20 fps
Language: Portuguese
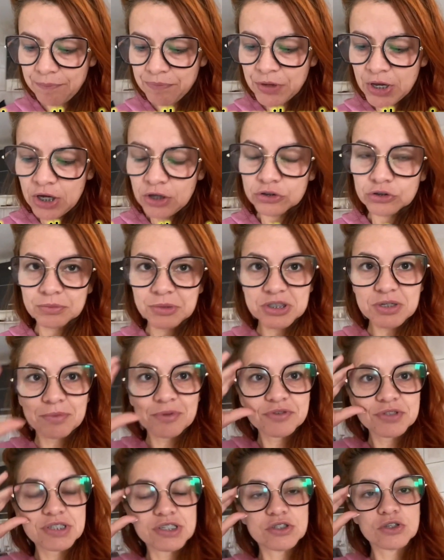Deixa eu mostrar
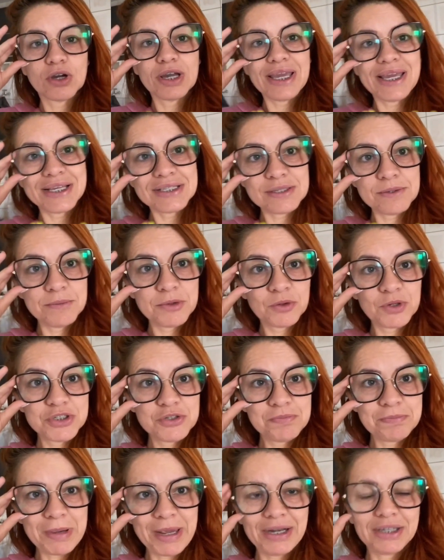pra vocês, ó, esse meu é
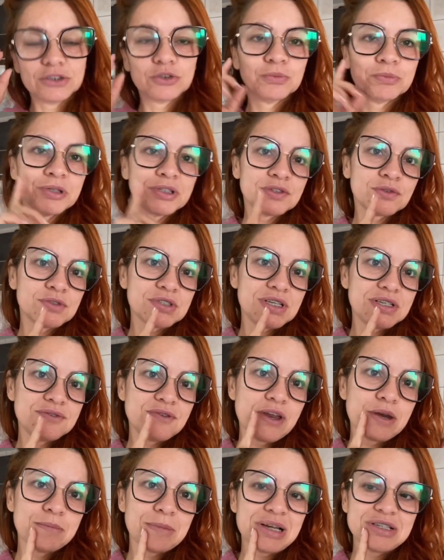de perto, por isso que vocês
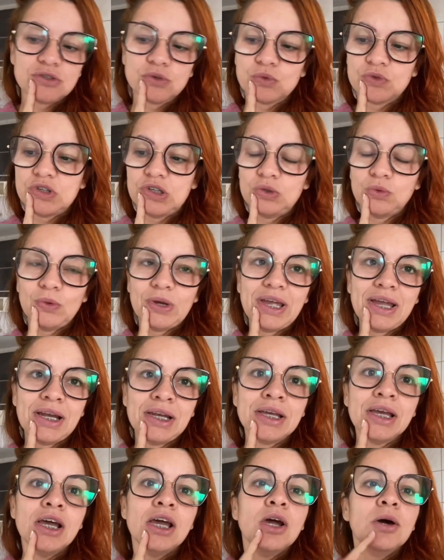verem mais eu usando
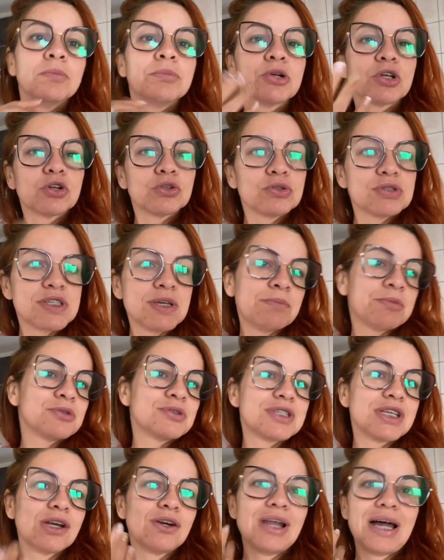ele, porque eu tô sempre
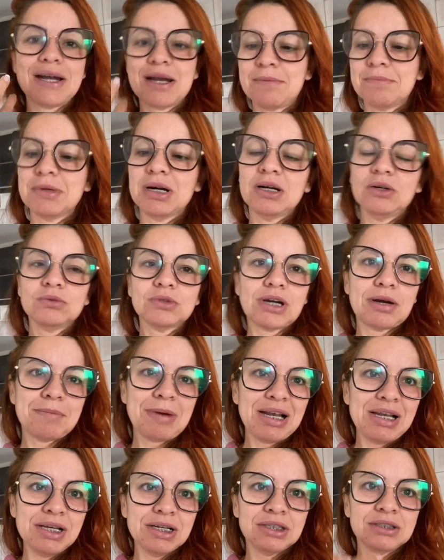com o celular na mão,
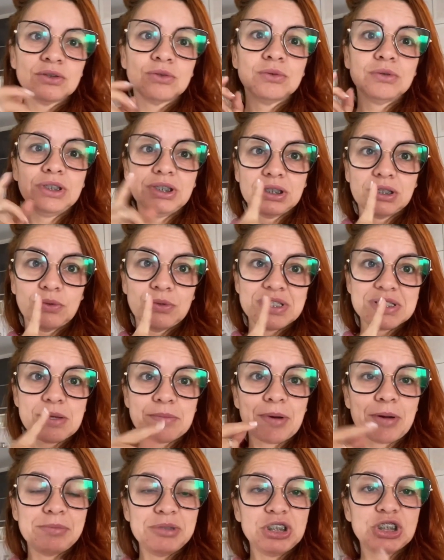trabalhando, então
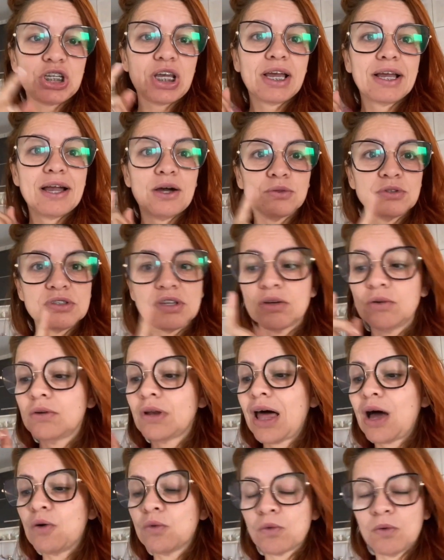esse é pra mim enxergar o
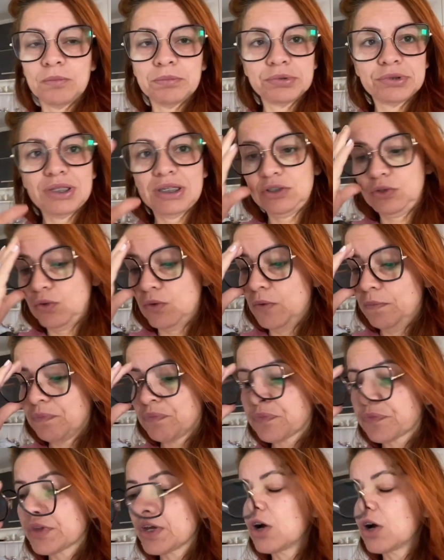celular, o computador.